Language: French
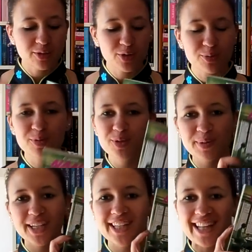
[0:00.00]
Donc je me suis
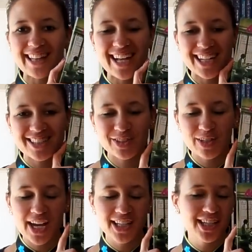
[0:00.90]
pris Nana
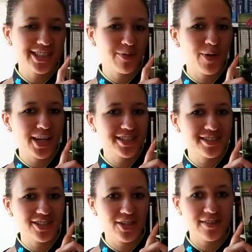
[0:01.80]
de Ai Yazawa,
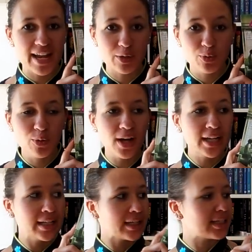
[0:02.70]
édité chez Delcourt,
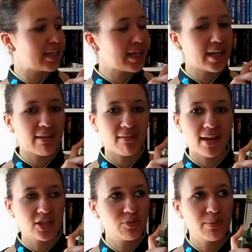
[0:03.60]
qui est euh,
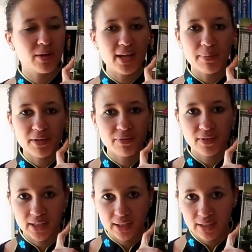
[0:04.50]
un de mes mangas
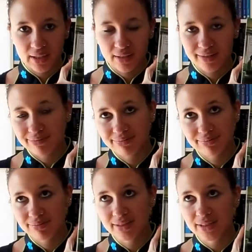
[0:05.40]
préférés. Et
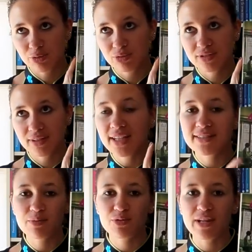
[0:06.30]
c'est juste
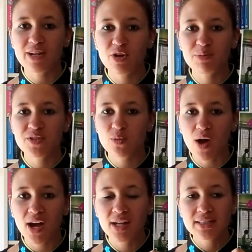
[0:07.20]
exceptionnel comme
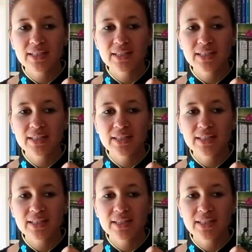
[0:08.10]
histoire.